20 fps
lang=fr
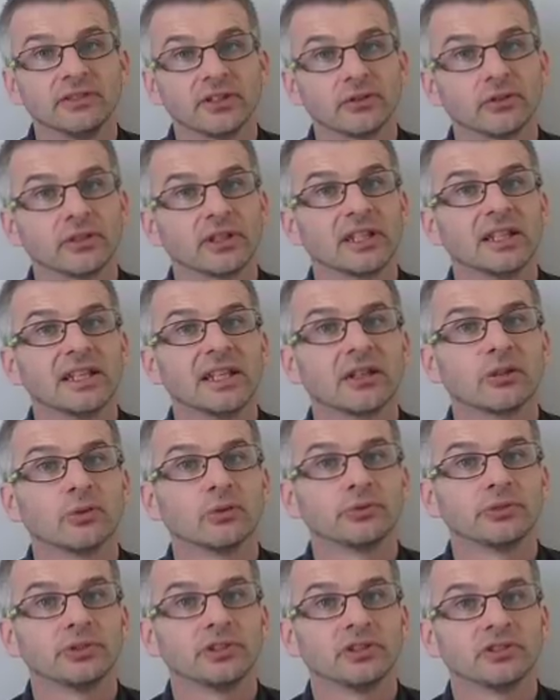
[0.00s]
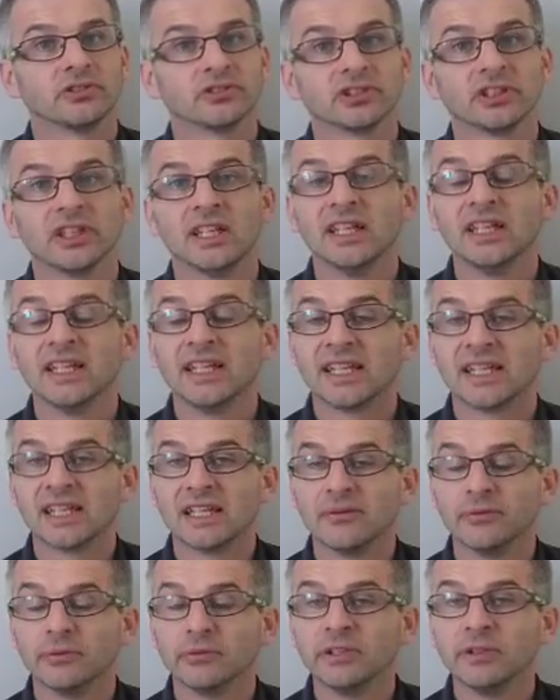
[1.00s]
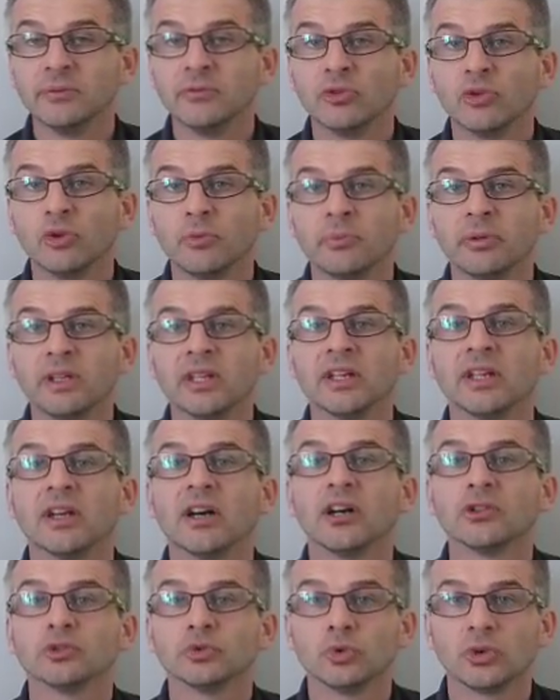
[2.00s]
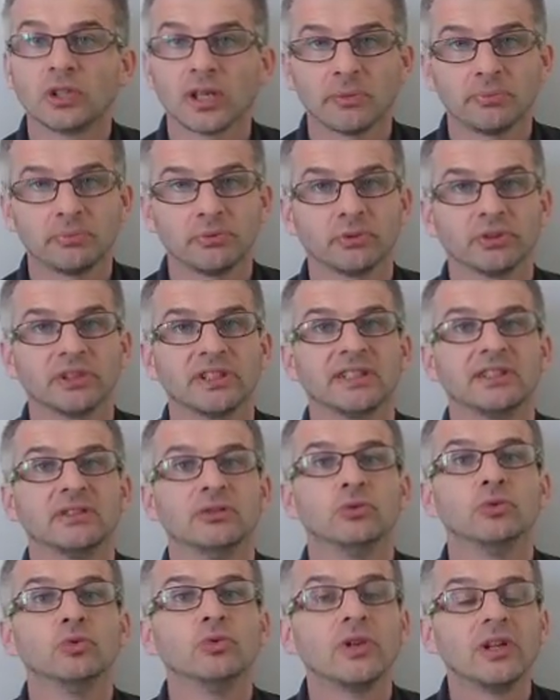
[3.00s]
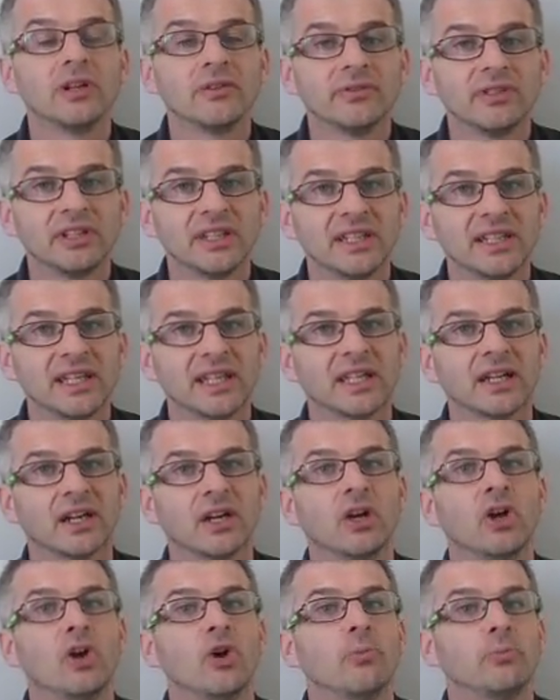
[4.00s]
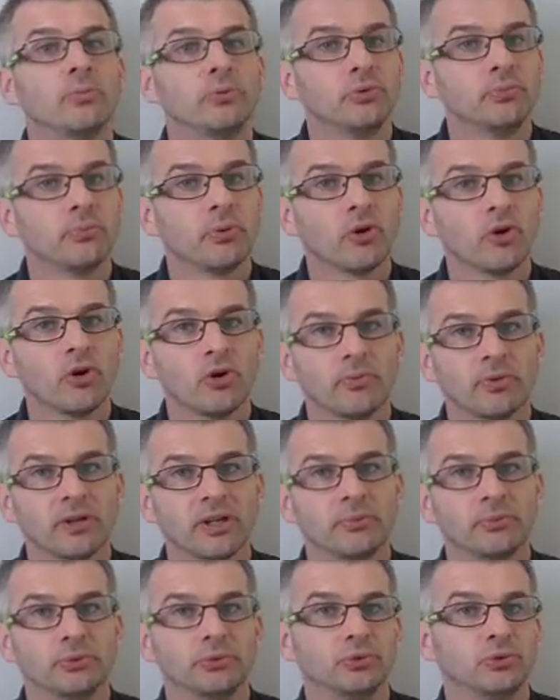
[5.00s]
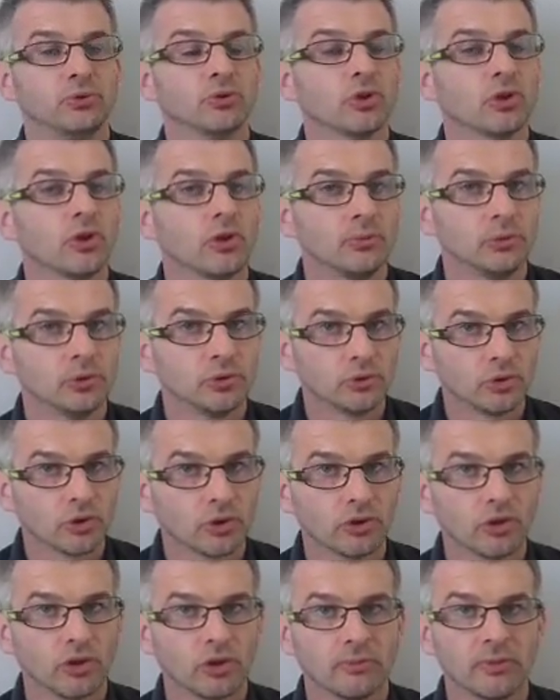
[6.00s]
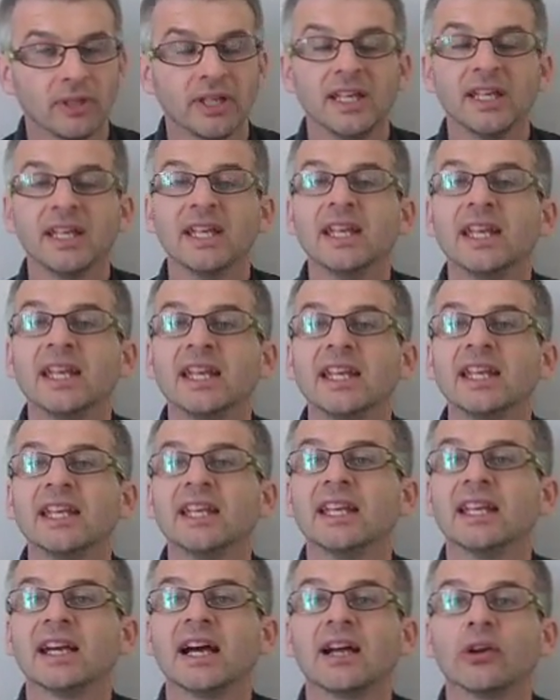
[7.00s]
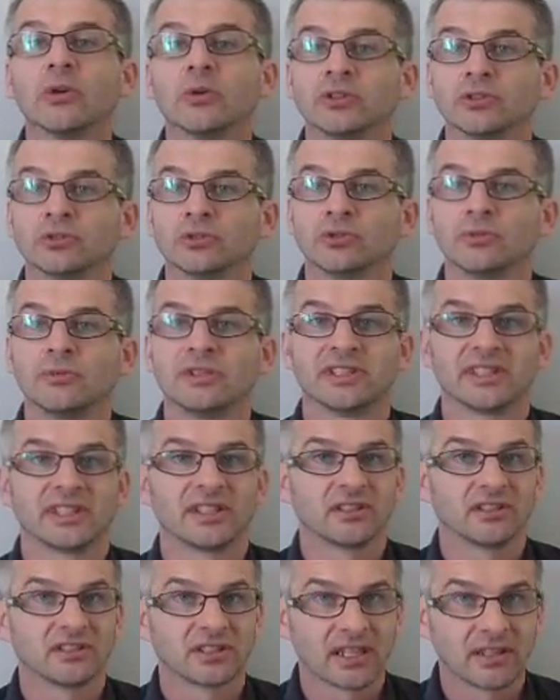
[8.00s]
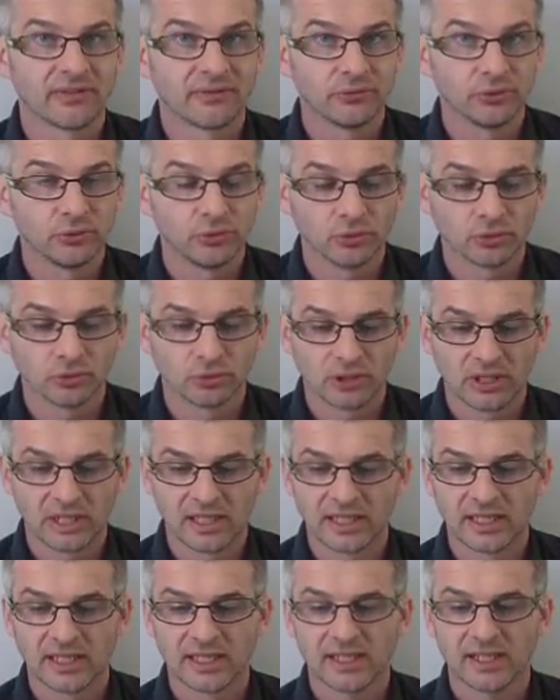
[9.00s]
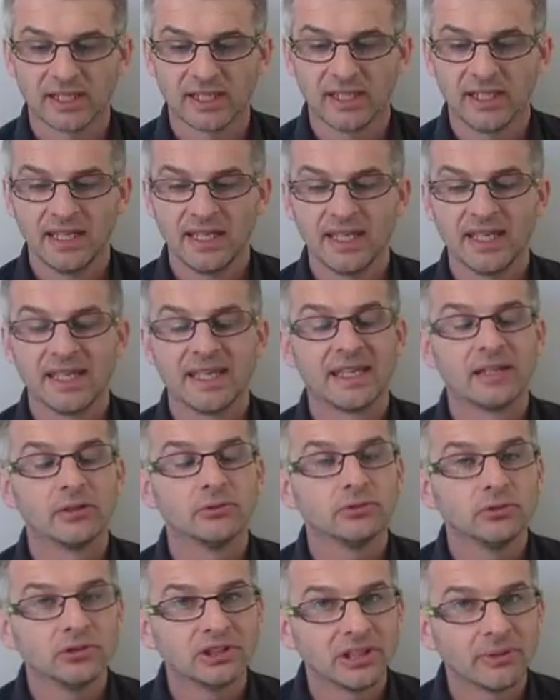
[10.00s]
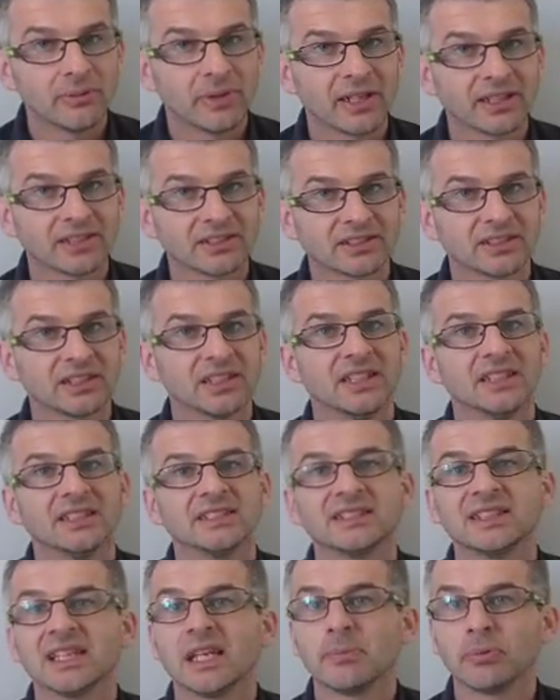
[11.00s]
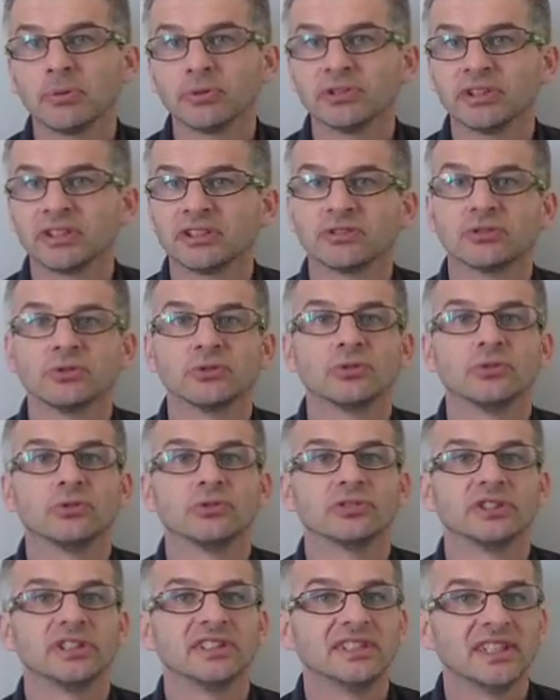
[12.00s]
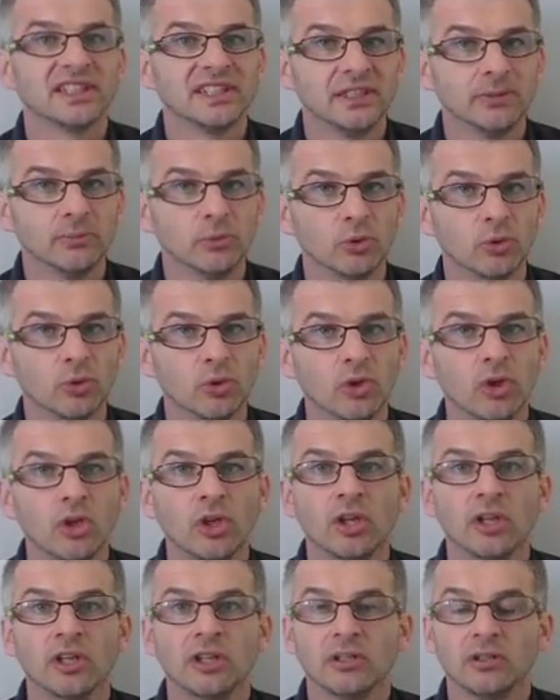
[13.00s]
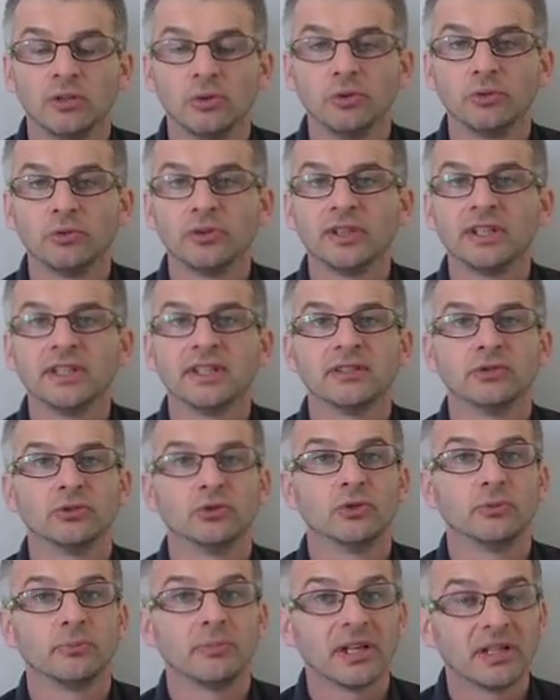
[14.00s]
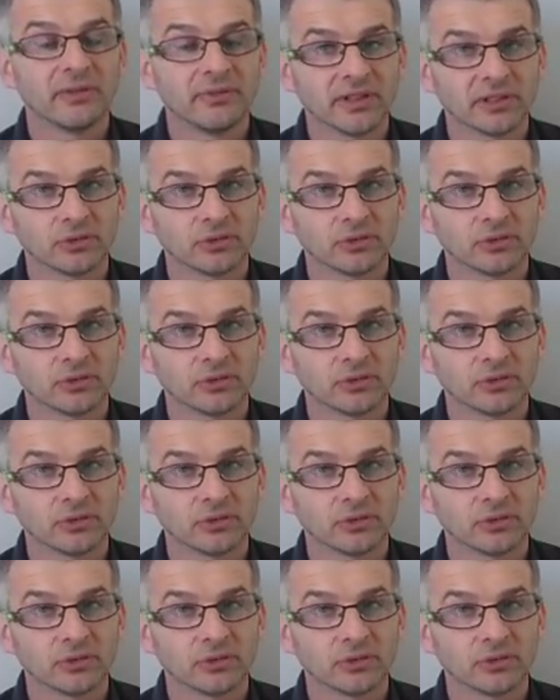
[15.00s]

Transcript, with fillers: dans lequel il a confiance et qu'il veut développer, en tout cas pour des nouvelles filières plus propres et plus sûres, comme le thorium et à l'horizon 2050 la fusion nucléaire. Et le deuxième axe, c'est la protection des animaux, le fait de ne pas les